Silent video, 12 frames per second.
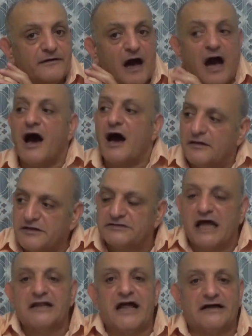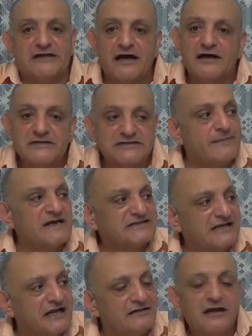اه نطلع ده زي
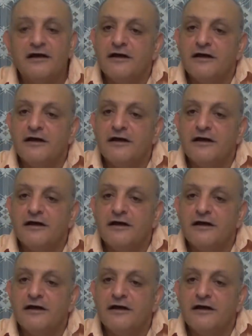مثلا